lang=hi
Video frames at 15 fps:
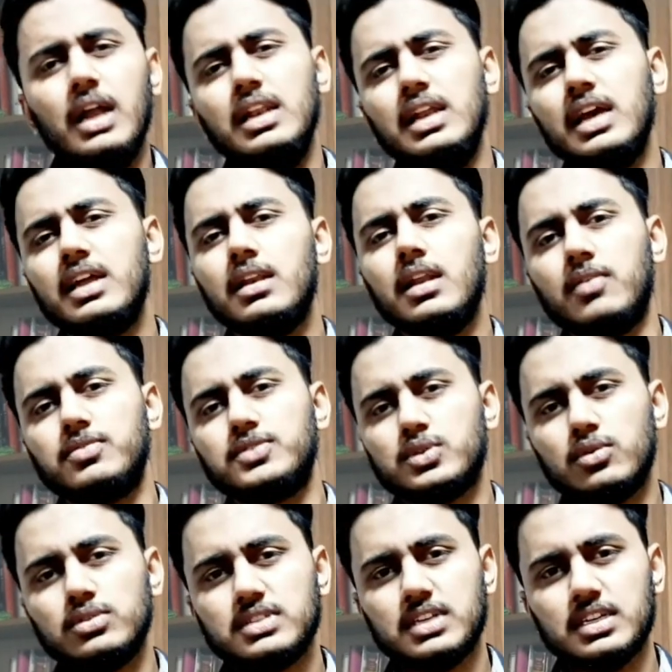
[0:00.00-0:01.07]
लेकिन
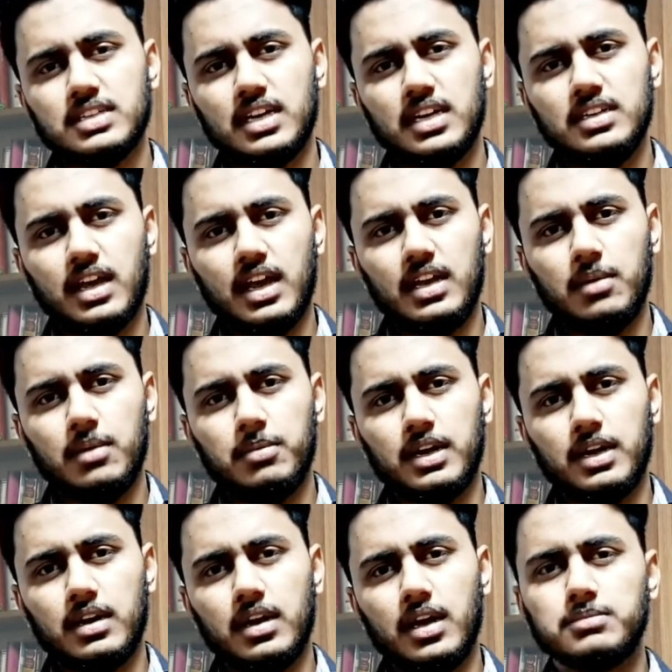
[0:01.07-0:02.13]
अफसोस के साथ ये कहना पड़
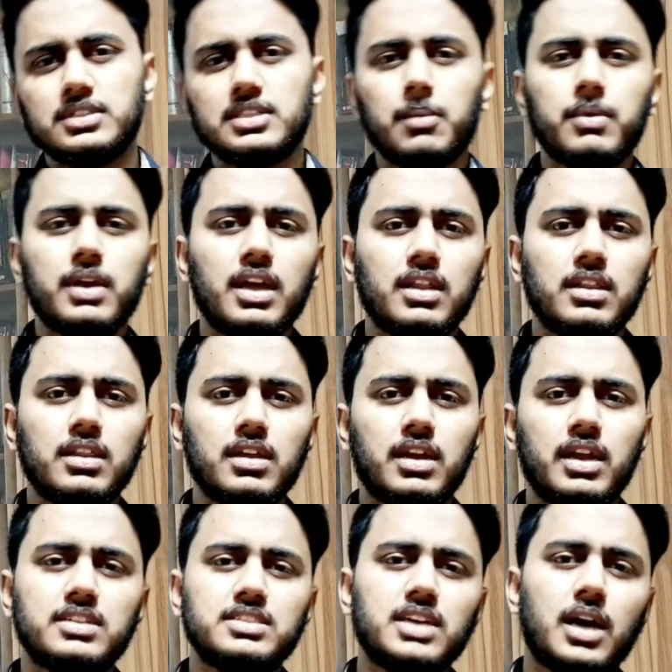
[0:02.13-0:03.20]
रहा है हम सब के अंदर
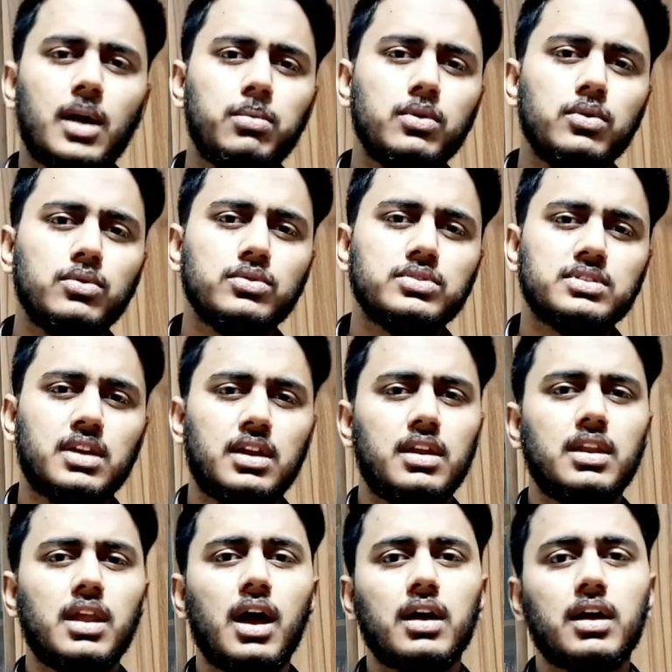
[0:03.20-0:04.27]
एक चापलूस
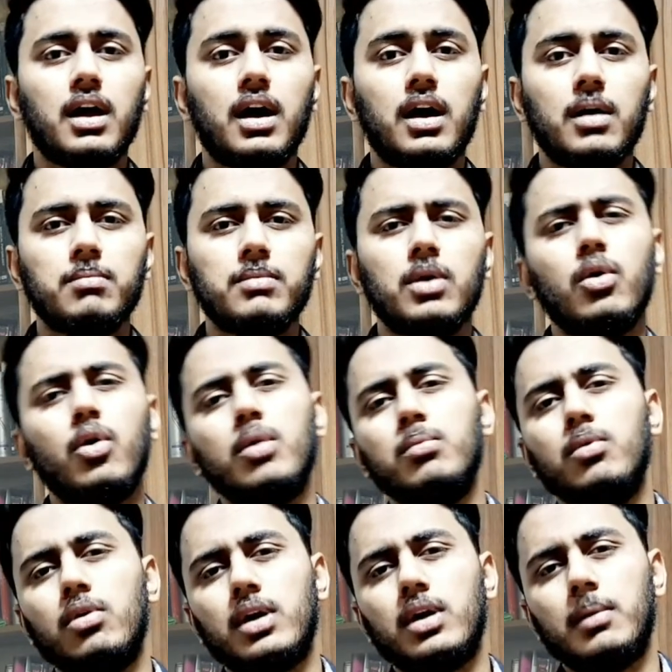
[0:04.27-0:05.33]
नाकाम और
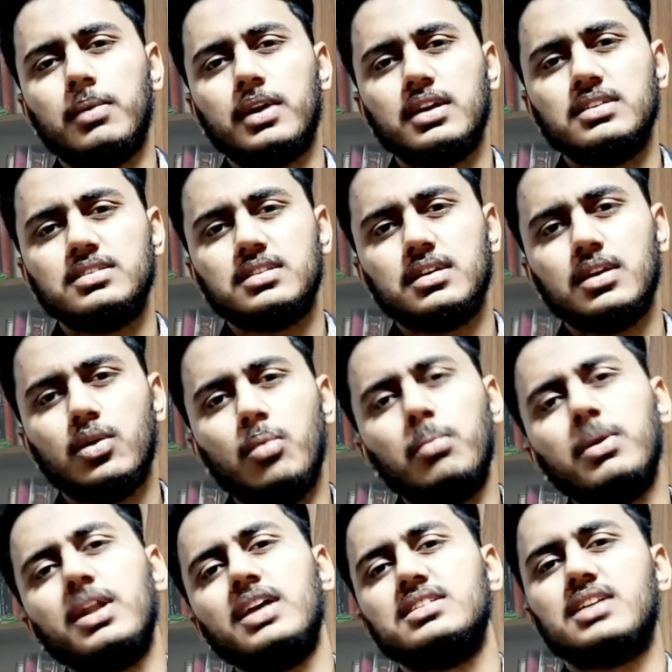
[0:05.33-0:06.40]
मौका परस्त
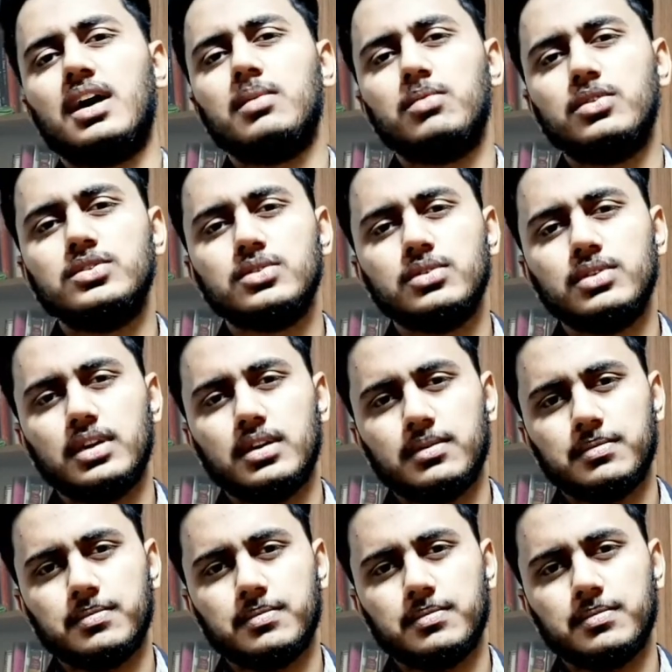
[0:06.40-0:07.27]
उम्र साद मौजूद है